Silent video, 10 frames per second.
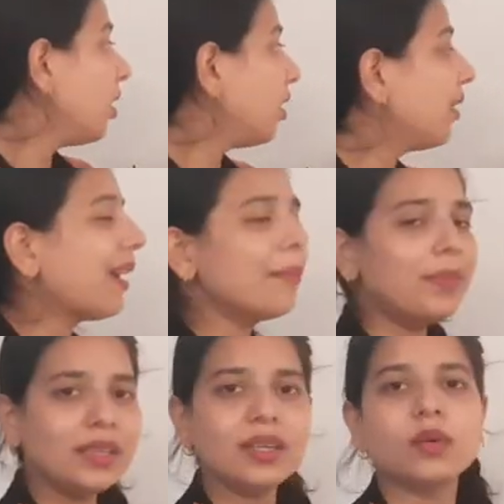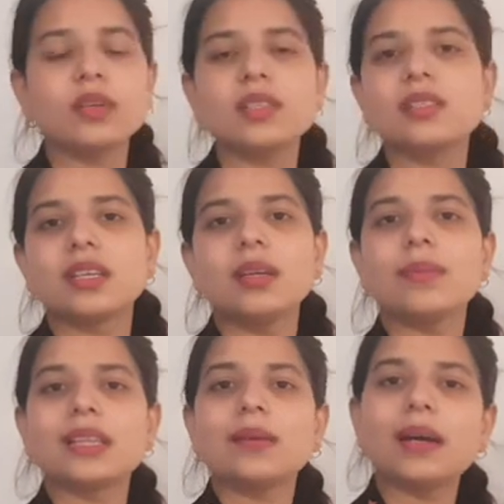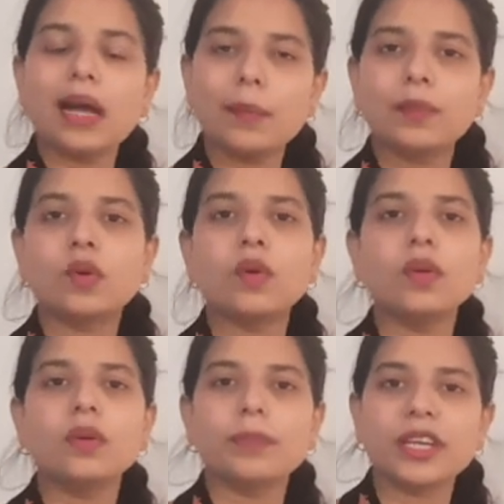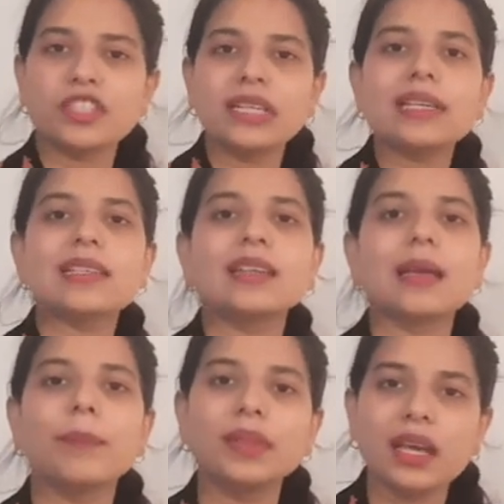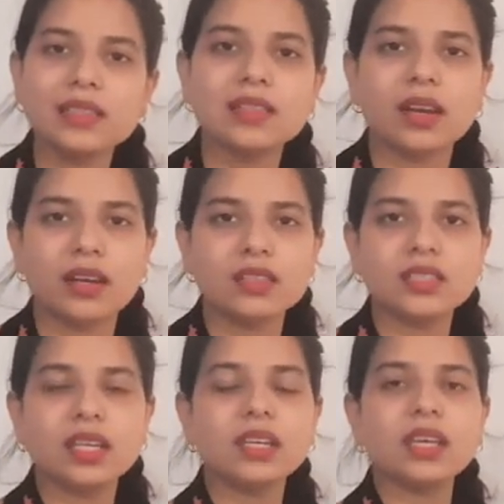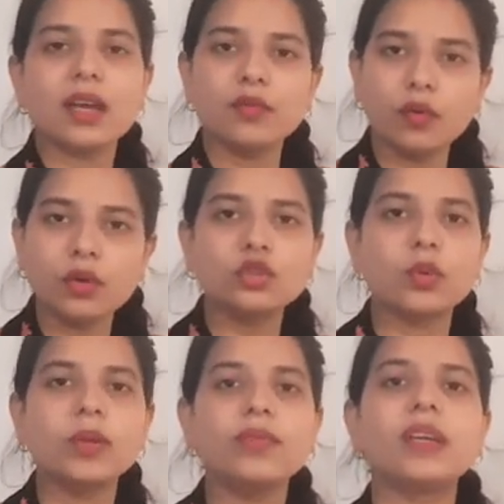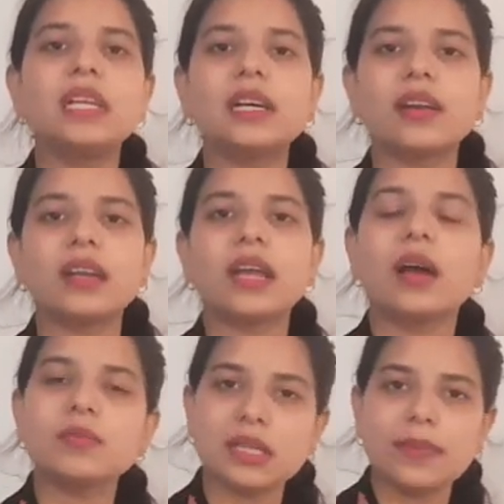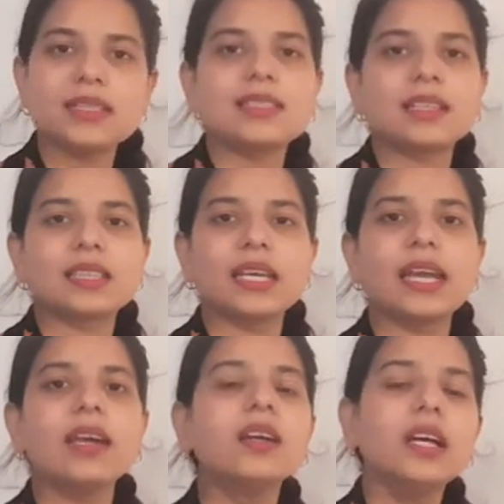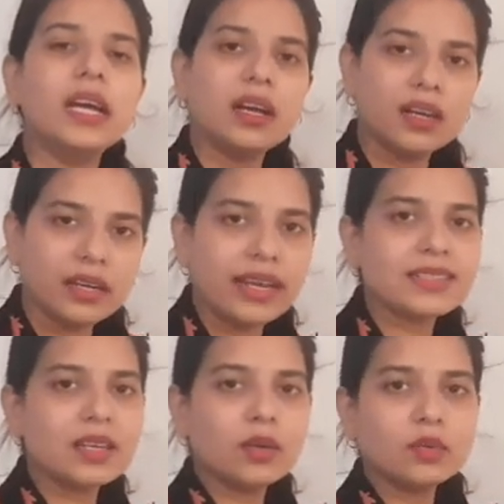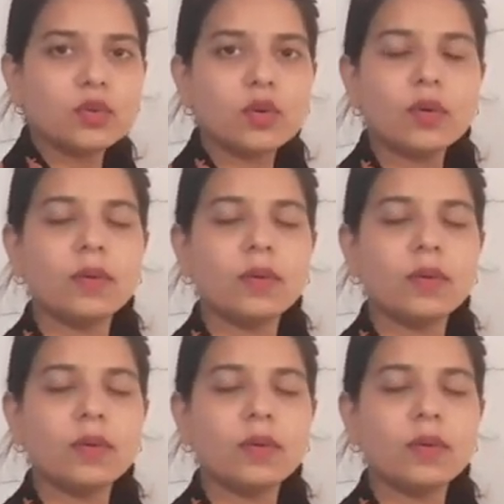एम्पति होना चाहिए मतलब आपको पेशेंट के साथ एम्पटाइज करना चाहिए कि वो जो भी फील कर रहे हैं हम समझ सकते हैं ऐसा उनको